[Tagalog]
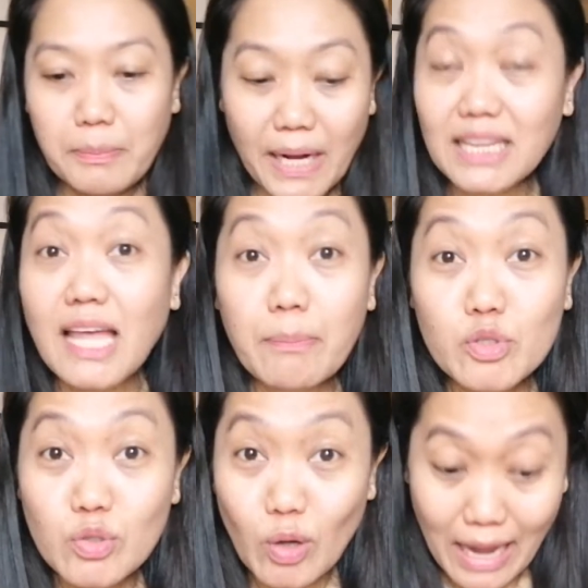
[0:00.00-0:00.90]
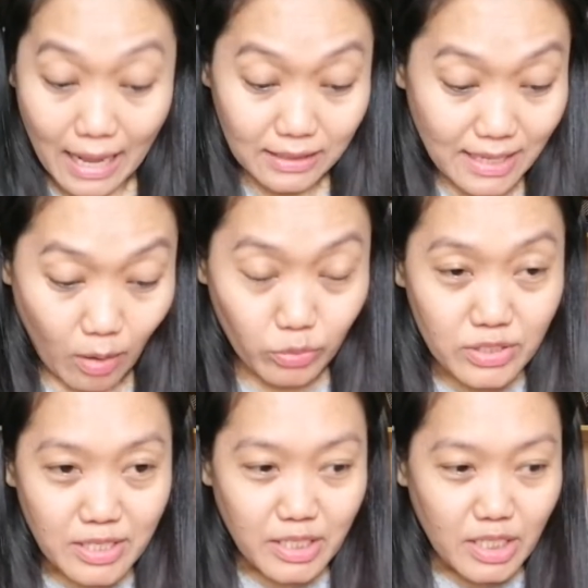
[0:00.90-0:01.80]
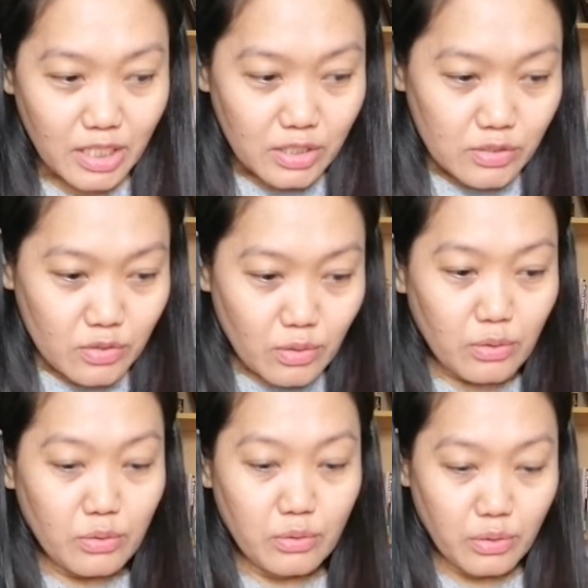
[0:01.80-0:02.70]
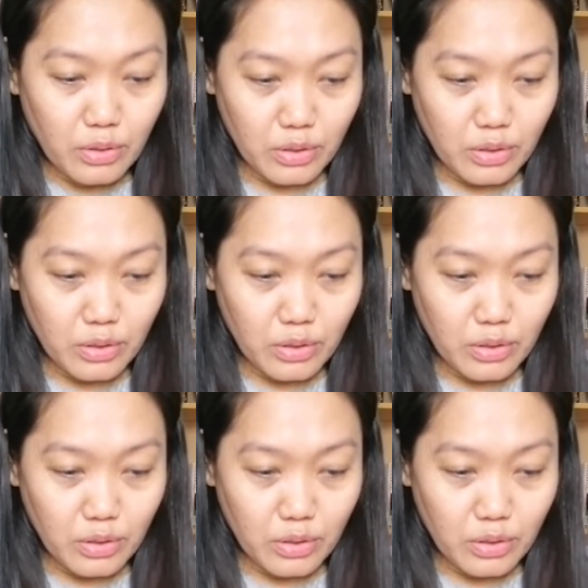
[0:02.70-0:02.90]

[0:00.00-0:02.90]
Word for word: pagkatapos ng lockdown. So